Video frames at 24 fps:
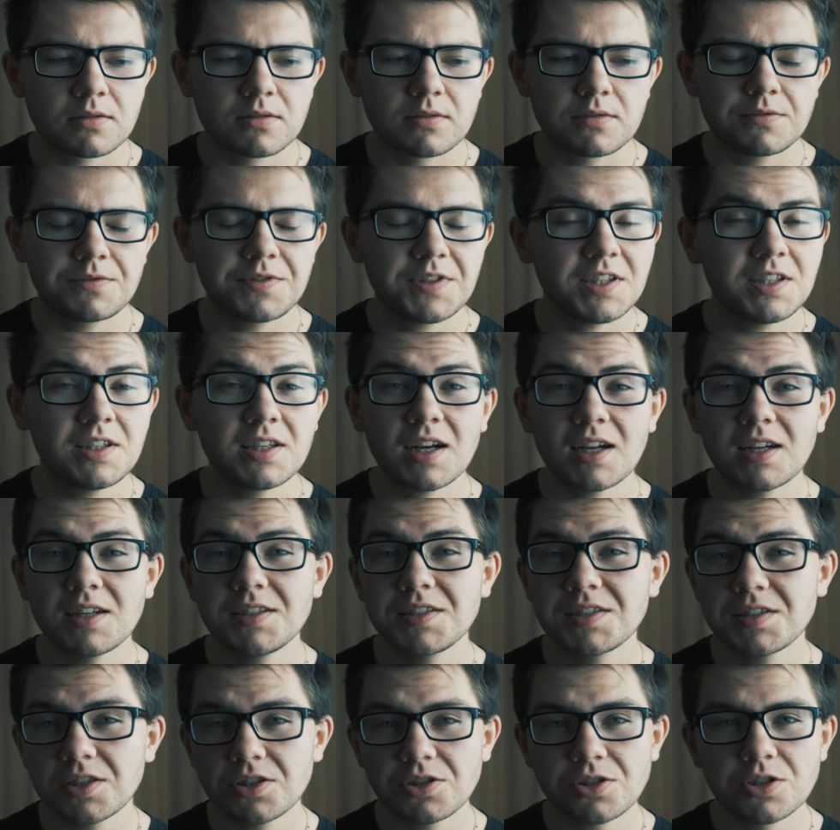w
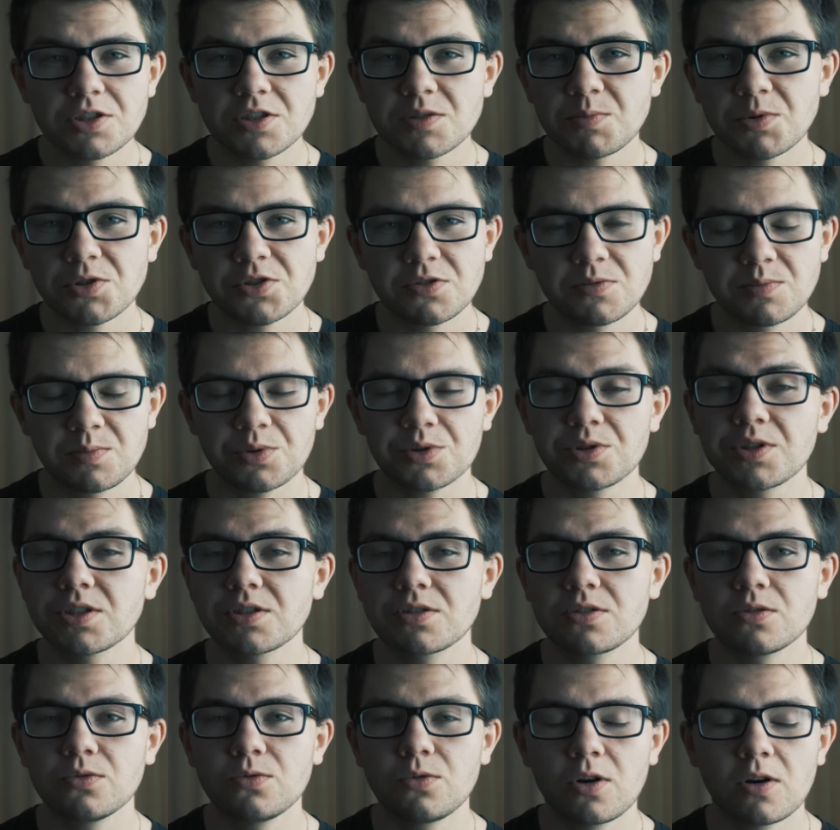idealistyczny sposób podejść
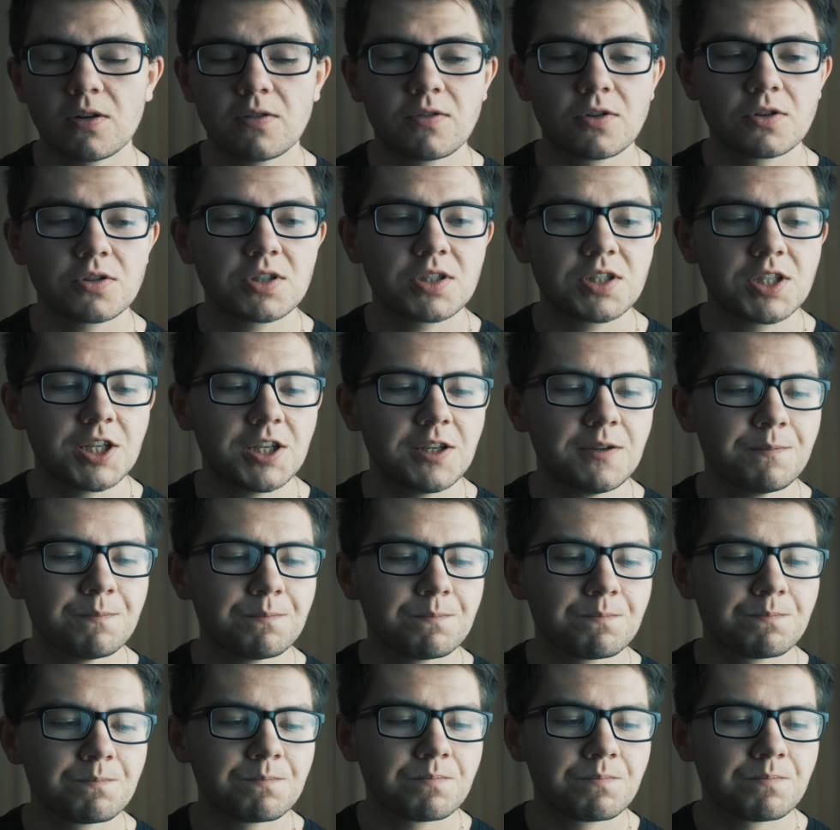do duchowości,